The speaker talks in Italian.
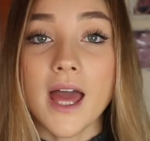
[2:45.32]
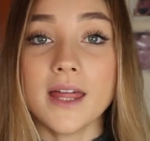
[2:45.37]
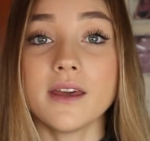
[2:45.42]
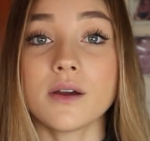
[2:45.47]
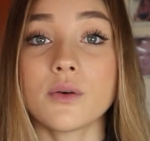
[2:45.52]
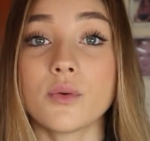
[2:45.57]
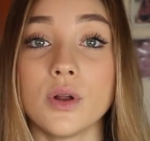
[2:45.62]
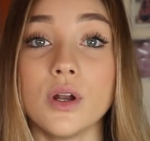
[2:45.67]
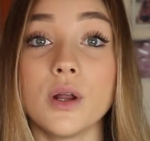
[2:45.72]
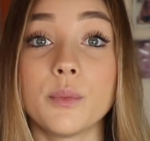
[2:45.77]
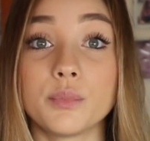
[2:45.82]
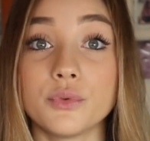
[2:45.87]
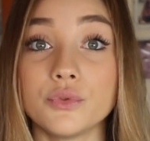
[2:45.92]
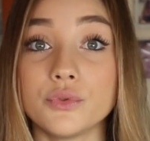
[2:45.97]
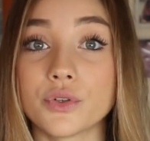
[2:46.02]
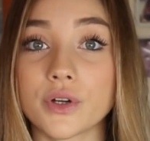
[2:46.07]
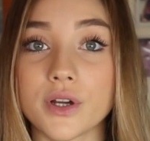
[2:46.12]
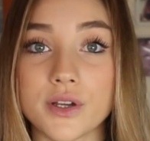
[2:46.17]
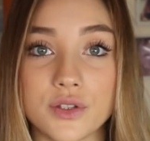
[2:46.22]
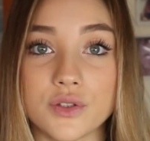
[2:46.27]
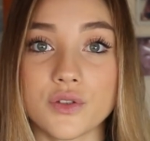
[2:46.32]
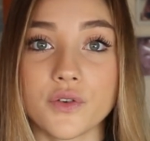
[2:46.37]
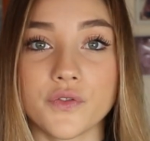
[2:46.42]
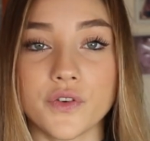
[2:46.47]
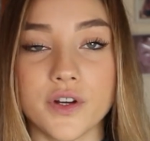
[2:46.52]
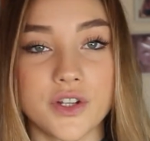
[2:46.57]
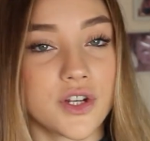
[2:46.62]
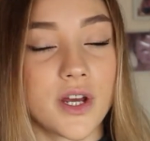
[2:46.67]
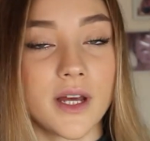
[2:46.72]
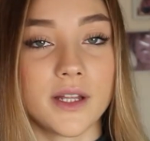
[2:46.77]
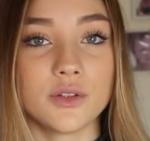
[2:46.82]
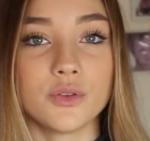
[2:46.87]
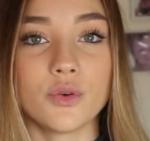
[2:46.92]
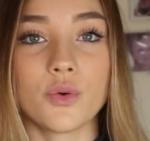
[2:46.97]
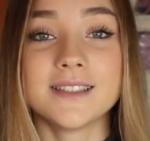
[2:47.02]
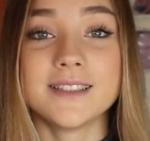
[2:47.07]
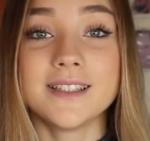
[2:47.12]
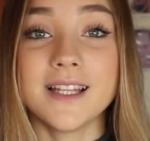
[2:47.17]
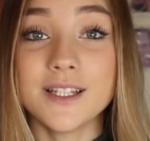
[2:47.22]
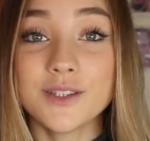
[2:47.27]
ed è quello appunto che sto
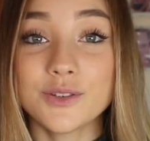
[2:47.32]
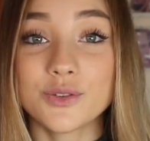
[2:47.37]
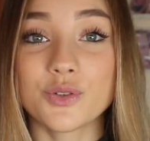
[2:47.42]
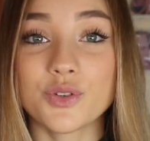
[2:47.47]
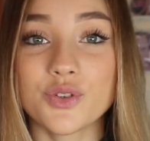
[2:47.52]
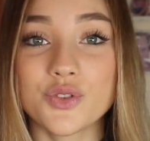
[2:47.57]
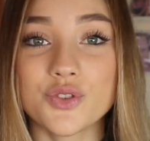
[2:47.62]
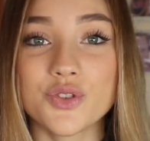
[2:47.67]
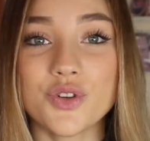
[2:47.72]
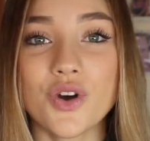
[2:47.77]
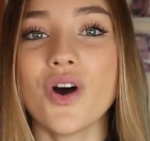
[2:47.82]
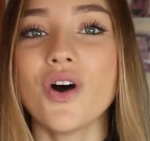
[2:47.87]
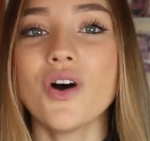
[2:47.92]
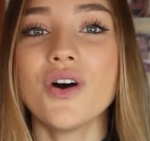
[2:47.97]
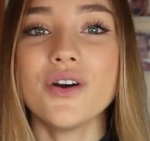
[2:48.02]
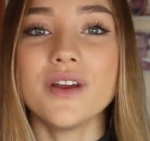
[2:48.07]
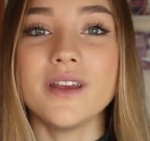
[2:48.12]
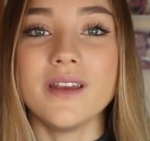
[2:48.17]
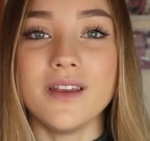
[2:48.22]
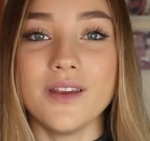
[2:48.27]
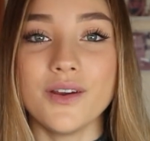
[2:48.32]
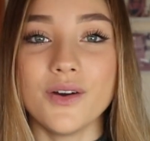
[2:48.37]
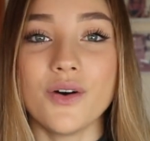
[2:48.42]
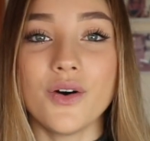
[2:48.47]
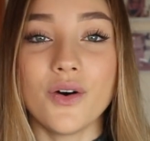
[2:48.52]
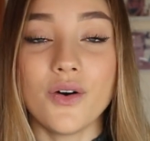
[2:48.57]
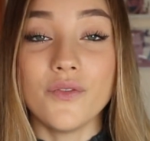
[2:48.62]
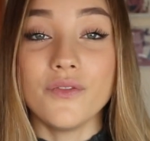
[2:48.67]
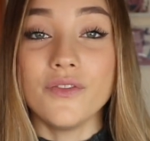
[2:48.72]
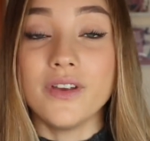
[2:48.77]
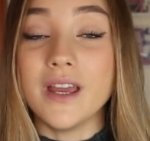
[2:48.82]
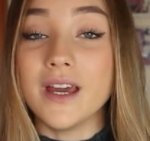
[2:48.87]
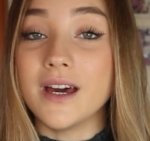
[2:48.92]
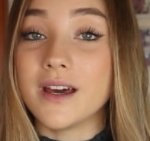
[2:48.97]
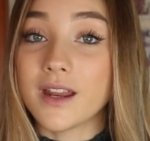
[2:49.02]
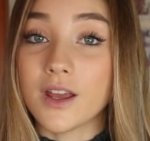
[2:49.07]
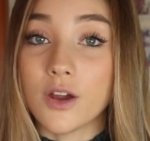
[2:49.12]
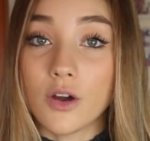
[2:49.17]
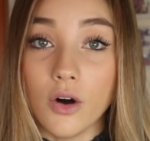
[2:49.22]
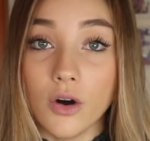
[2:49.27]
facendo detto ciò io vi
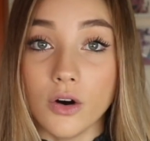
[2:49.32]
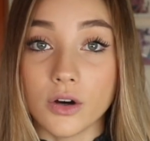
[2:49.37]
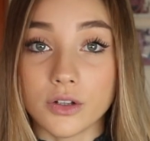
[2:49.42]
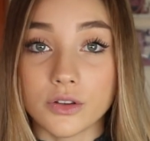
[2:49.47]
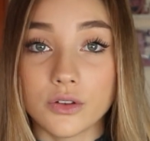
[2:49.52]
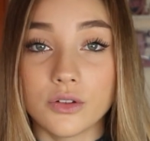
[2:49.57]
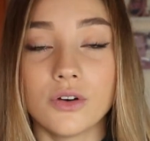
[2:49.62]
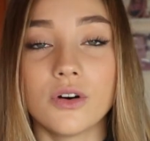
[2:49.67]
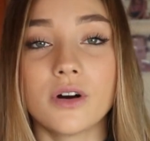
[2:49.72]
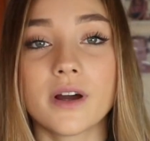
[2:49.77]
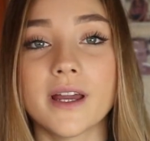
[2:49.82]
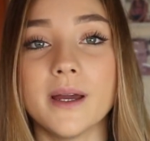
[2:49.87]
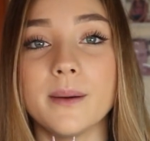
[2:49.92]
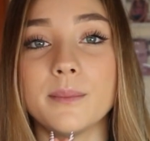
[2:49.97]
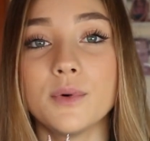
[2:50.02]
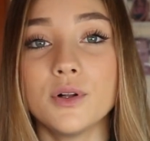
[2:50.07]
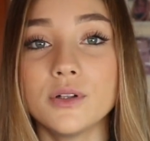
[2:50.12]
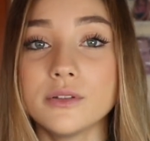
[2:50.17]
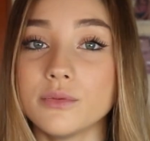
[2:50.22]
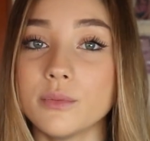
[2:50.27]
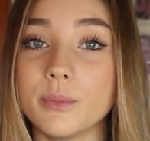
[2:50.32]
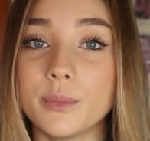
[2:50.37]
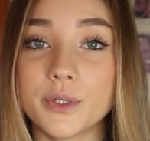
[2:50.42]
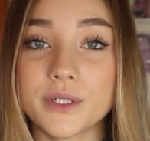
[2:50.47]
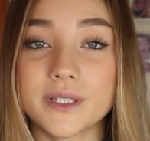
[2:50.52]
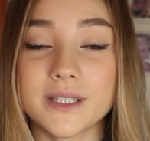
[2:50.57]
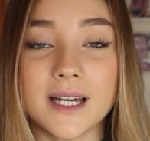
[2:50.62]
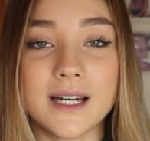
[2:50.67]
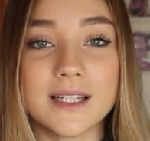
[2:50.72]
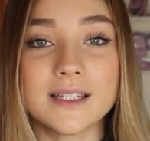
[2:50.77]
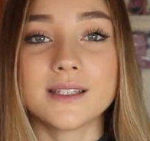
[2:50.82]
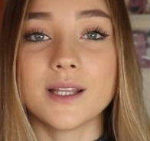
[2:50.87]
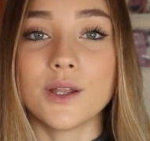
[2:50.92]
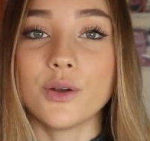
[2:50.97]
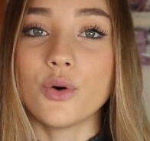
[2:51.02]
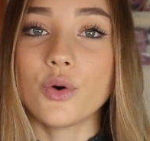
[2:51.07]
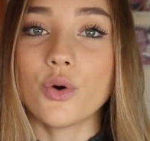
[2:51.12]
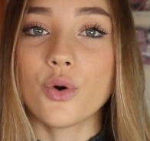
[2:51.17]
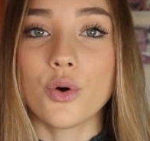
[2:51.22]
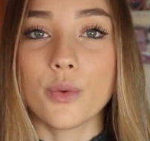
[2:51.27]
ricordo che è molto importante
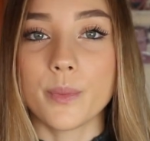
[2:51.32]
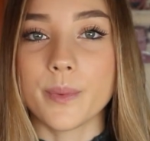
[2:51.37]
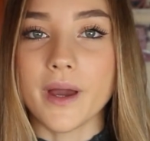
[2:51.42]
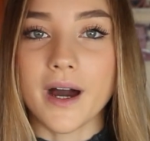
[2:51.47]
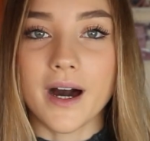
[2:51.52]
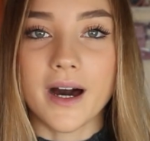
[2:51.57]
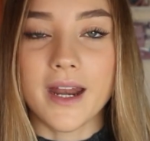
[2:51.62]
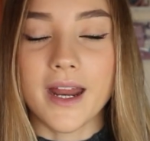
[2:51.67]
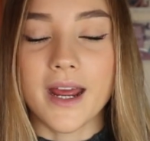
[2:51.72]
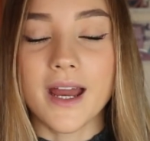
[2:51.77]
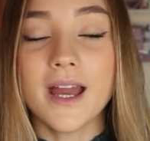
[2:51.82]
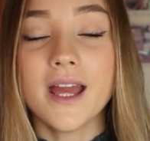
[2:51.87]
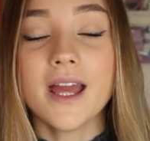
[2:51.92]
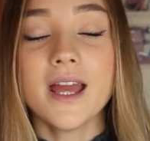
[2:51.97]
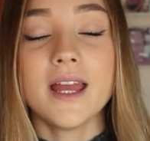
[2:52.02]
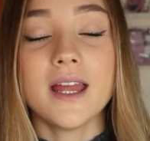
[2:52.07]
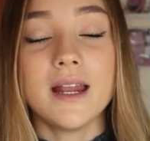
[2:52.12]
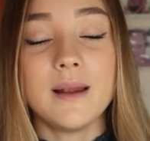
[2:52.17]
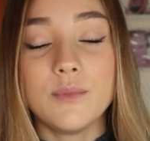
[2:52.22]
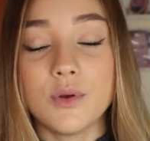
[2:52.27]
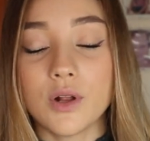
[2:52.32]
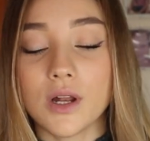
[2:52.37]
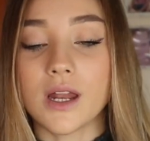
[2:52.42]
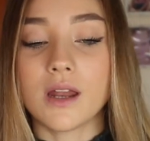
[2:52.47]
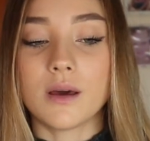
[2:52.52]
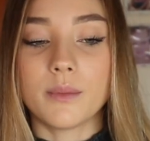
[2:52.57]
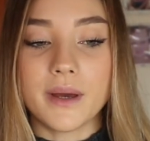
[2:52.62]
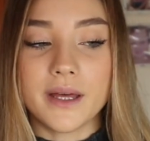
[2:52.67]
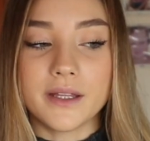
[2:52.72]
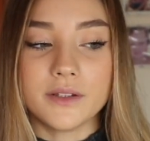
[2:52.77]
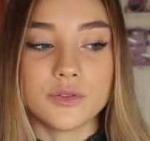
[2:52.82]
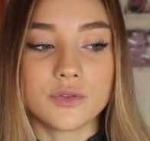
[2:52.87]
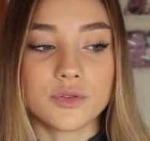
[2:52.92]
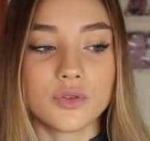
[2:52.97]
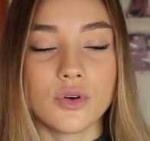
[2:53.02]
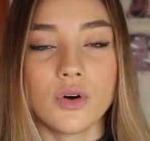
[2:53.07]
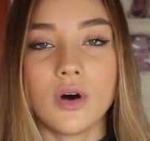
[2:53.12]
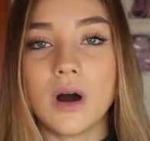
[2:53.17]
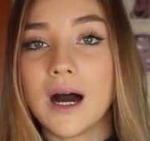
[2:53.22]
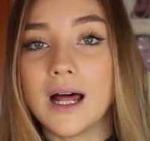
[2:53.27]
non non copiare il mio
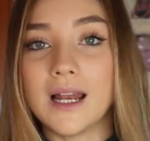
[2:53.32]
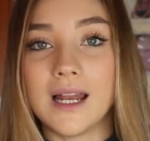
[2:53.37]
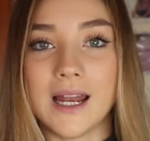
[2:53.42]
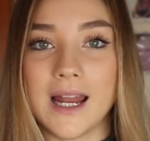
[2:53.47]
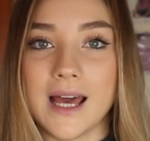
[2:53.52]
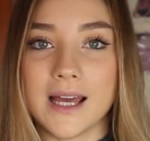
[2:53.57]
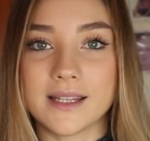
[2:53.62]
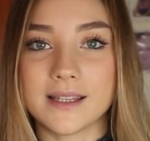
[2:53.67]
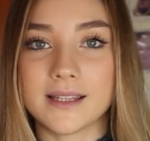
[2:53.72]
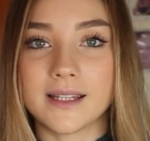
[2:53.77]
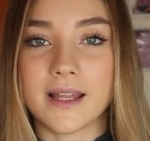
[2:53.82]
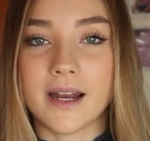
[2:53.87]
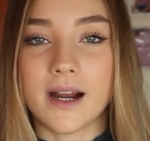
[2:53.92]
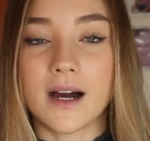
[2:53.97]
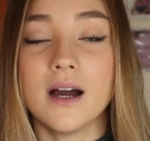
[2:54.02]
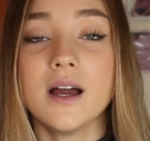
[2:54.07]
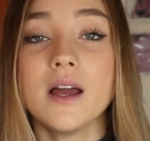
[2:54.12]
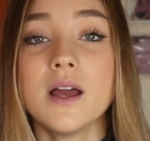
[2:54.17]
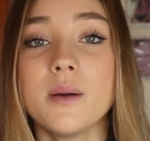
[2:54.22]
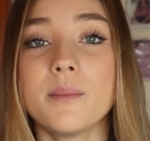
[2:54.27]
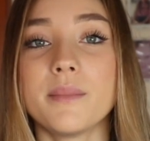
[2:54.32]
allenamento alla lettera